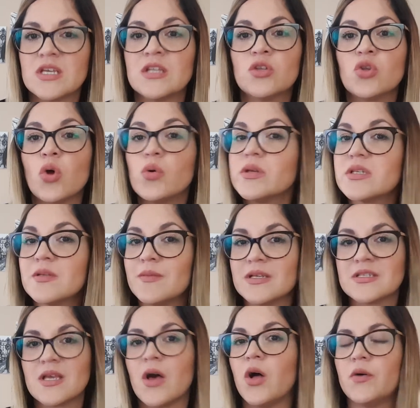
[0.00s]
y todo es
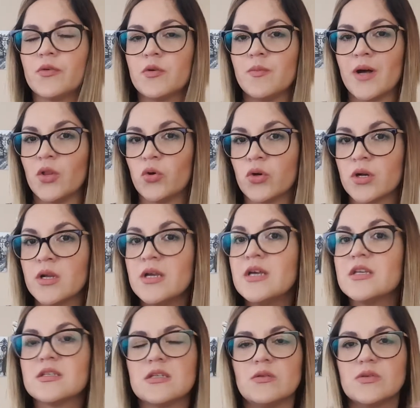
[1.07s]
demasiado abrumador
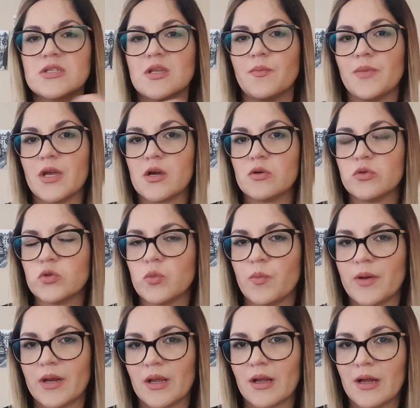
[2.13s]
si no están bien con su
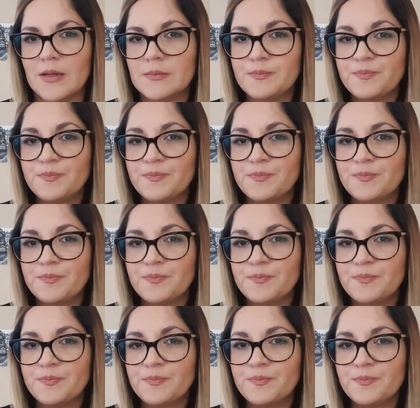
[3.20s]
pareja.